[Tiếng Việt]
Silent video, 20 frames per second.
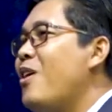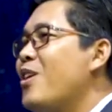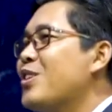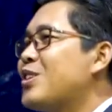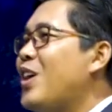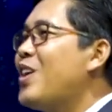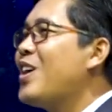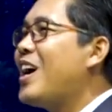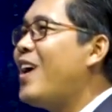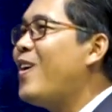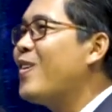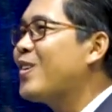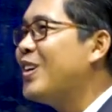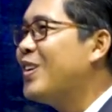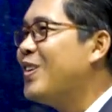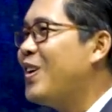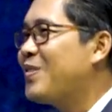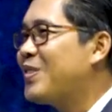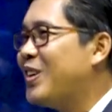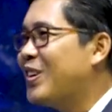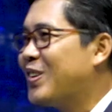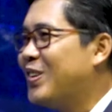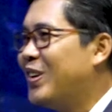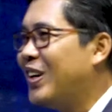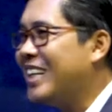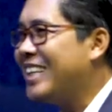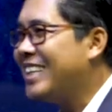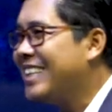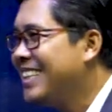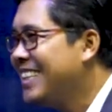bong chẳng khóc chẳng ngọt chẳng
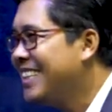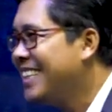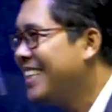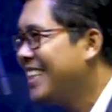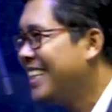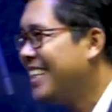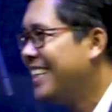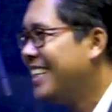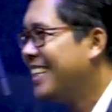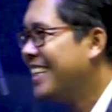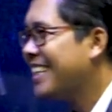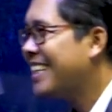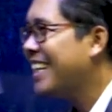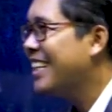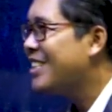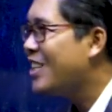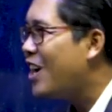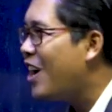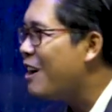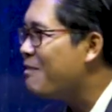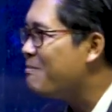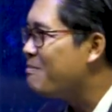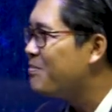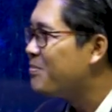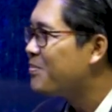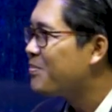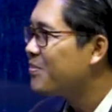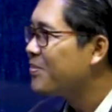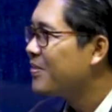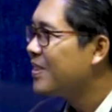ruồi, kia
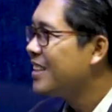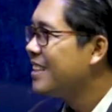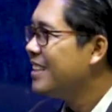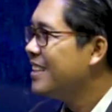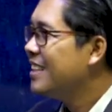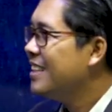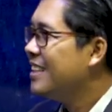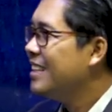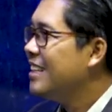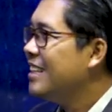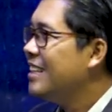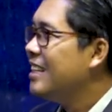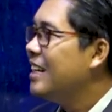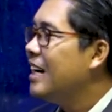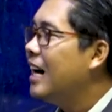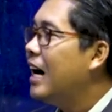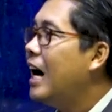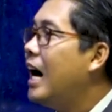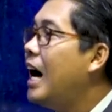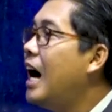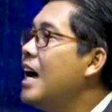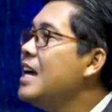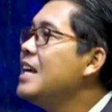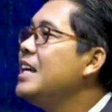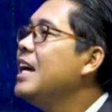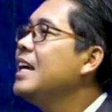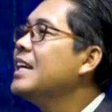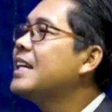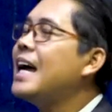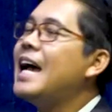sọp, hai
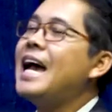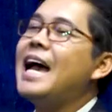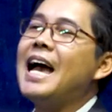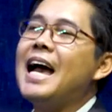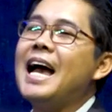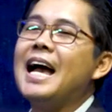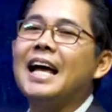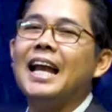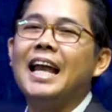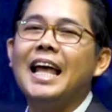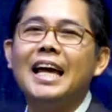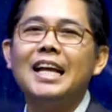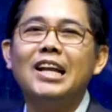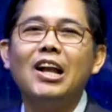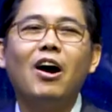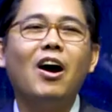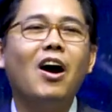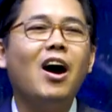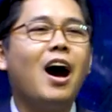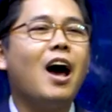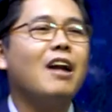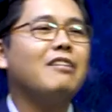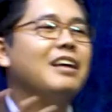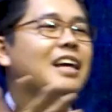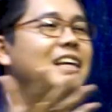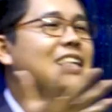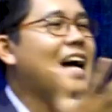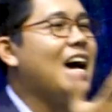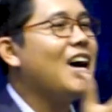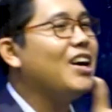rây ca à cái này là ọt
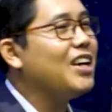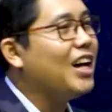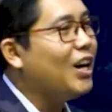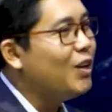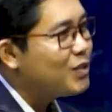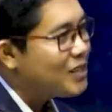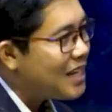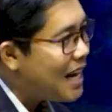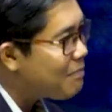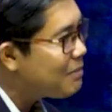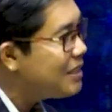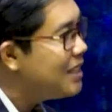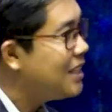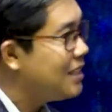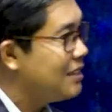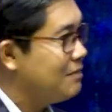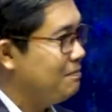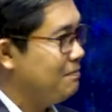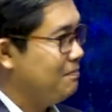rây ca ấu sẽ đạp tiệt,